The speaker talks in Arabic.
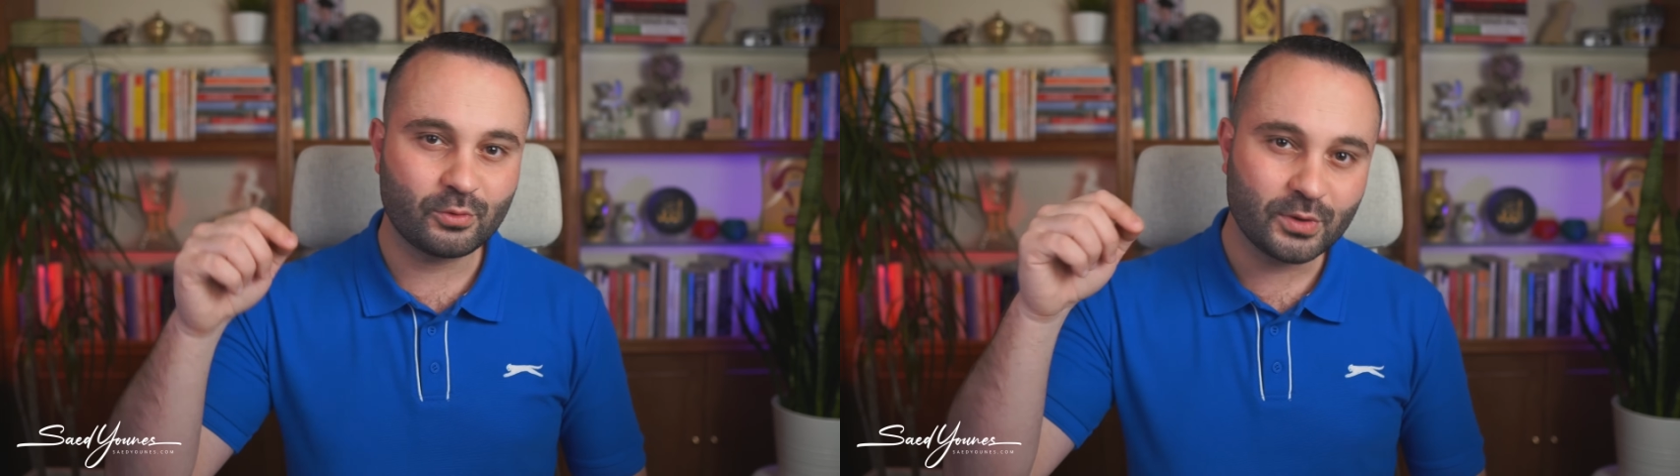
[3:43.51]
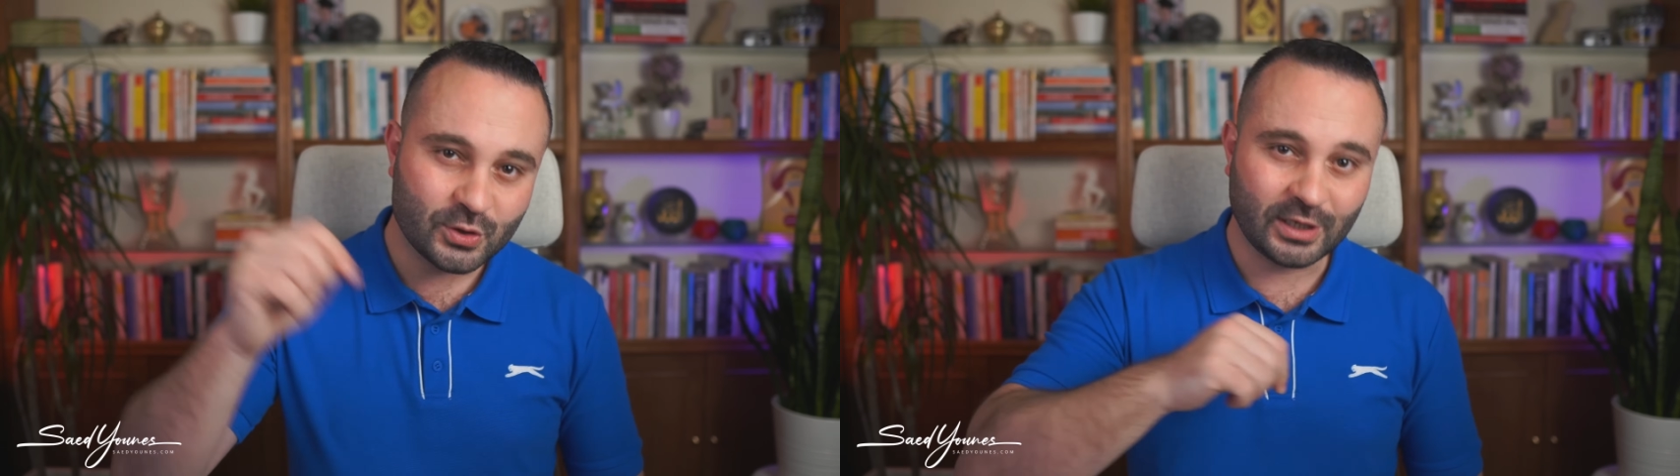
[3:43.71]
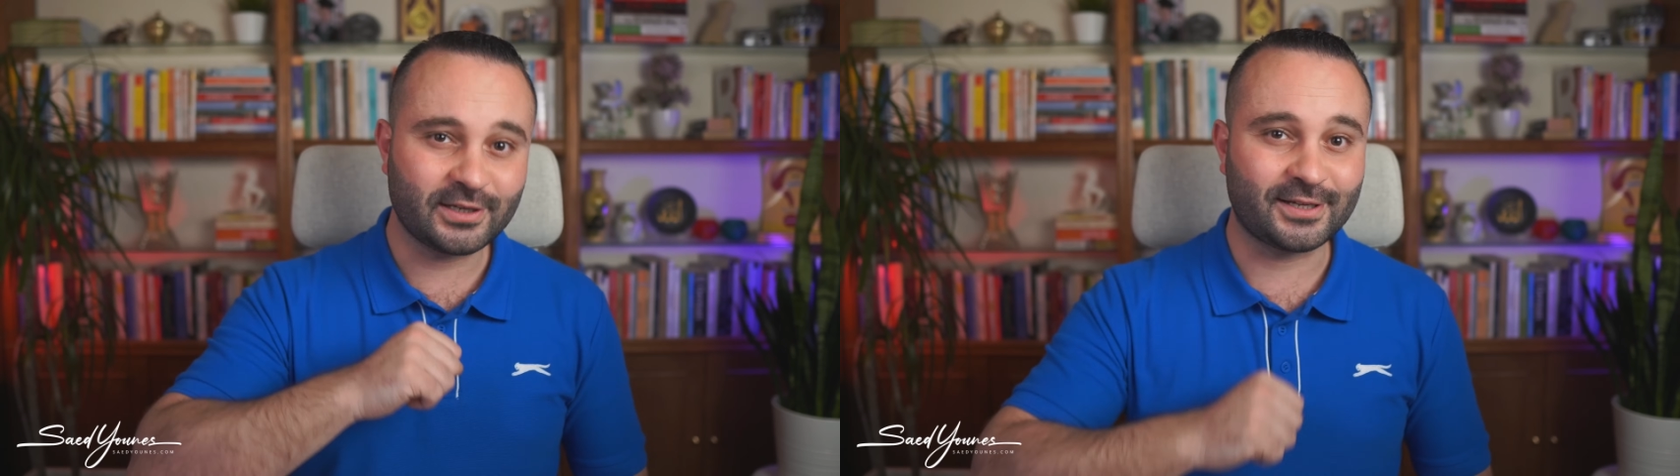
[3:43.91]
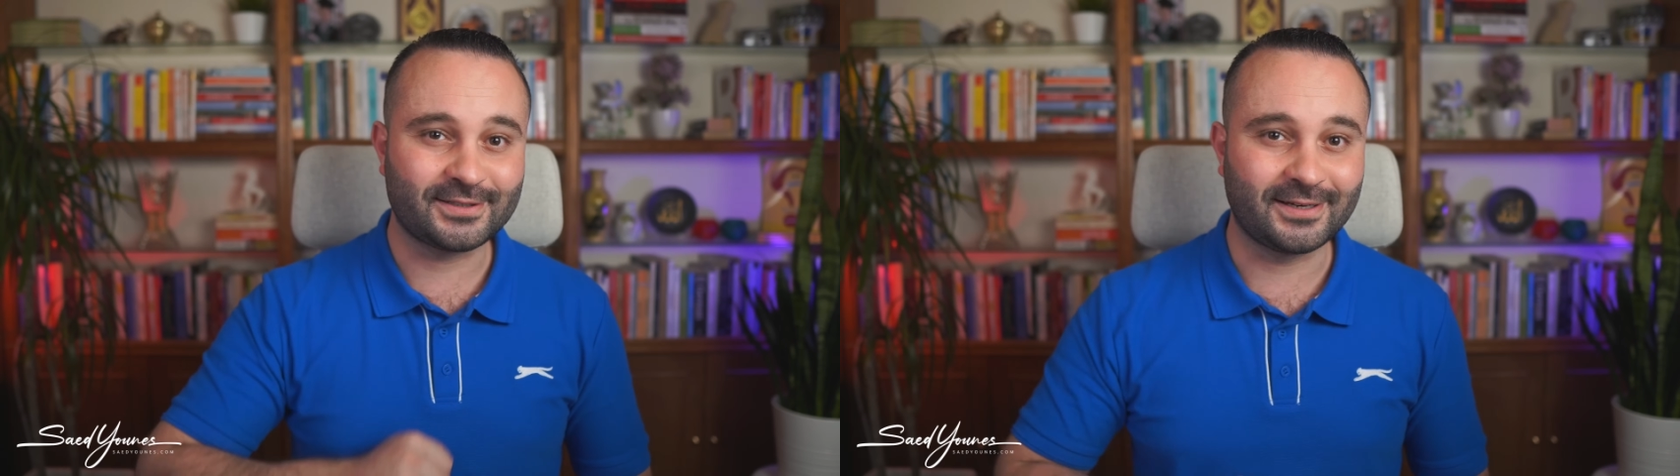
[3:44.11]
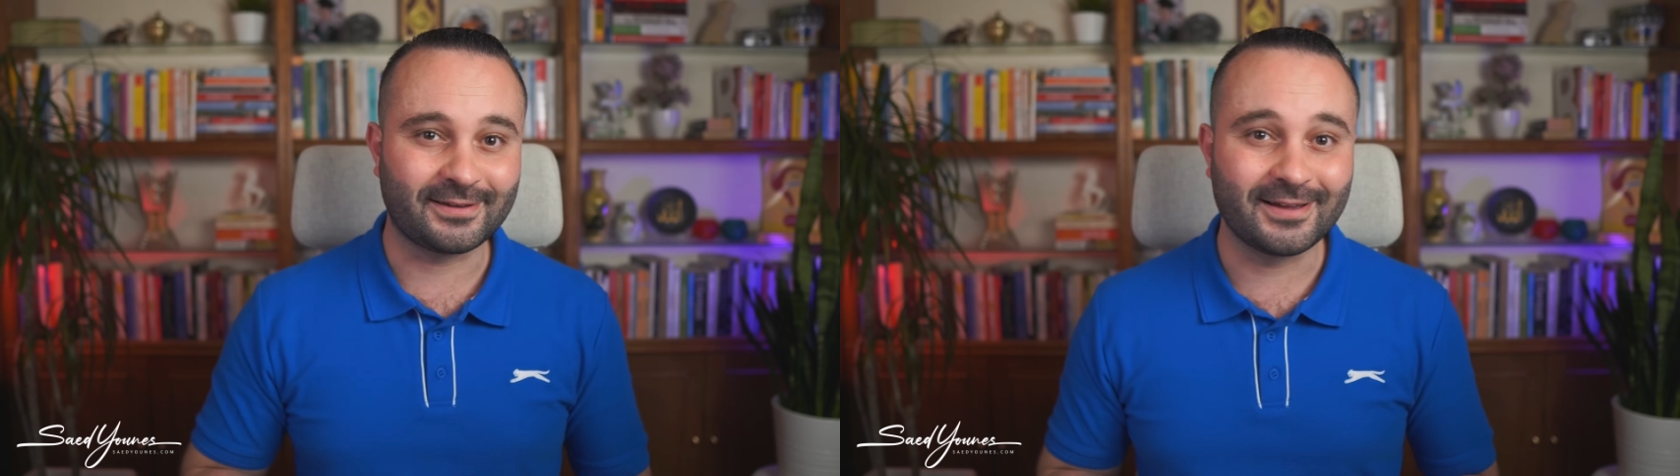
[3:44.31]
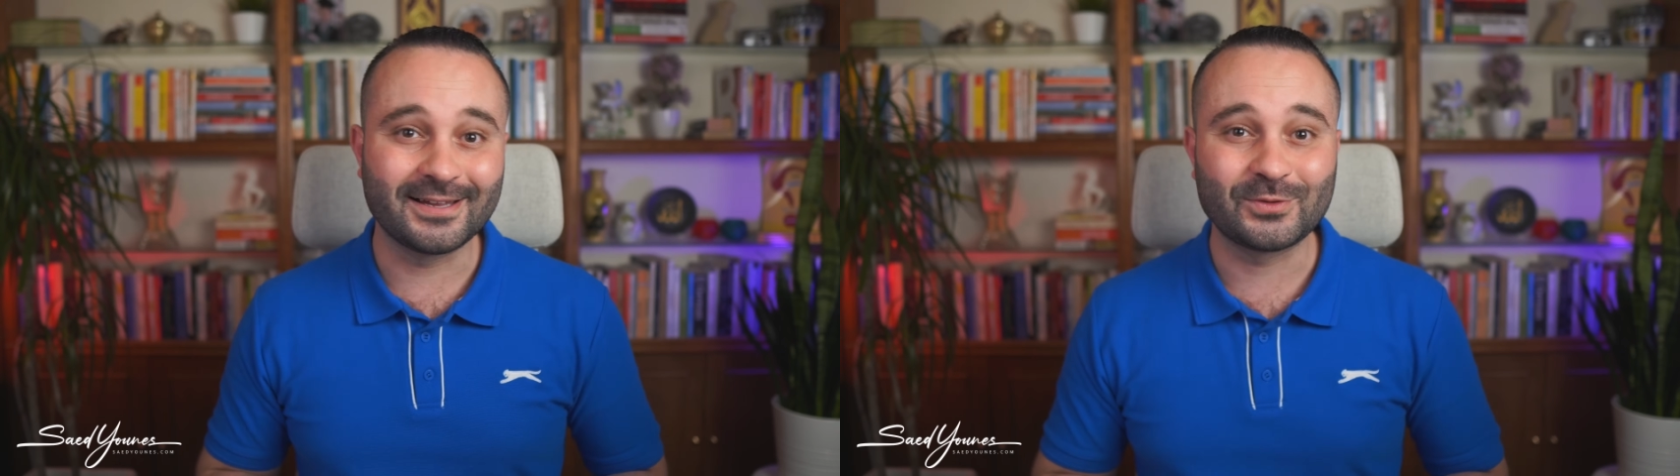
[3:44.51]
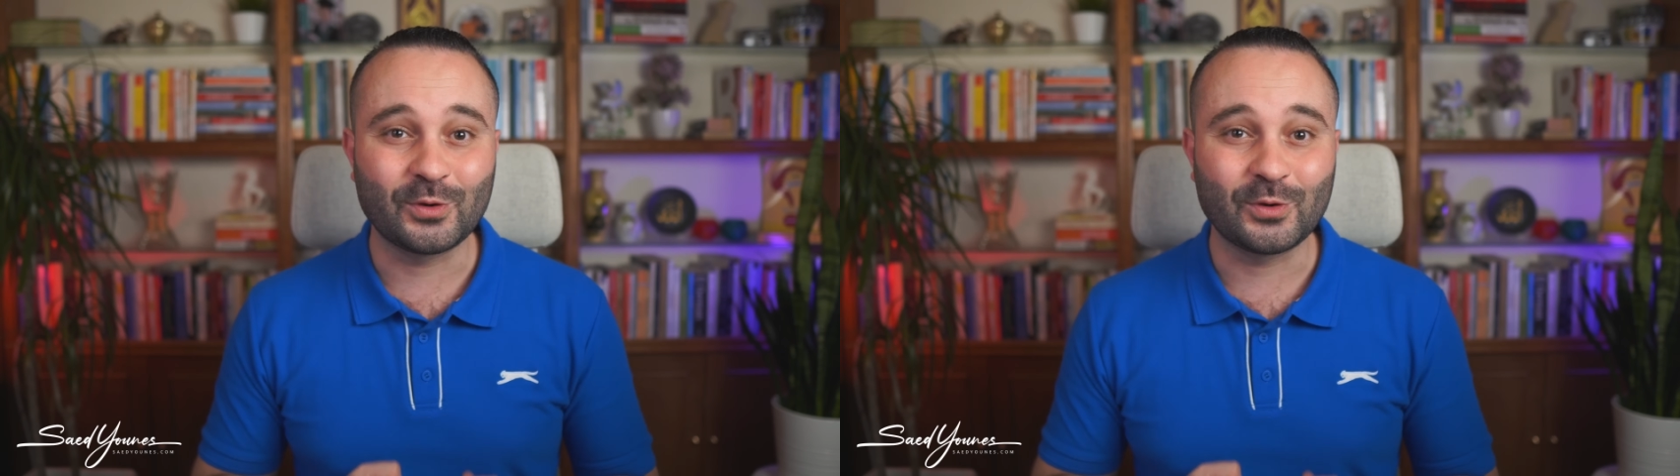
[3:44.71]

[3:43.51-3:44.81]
وارجعنا على التعليقات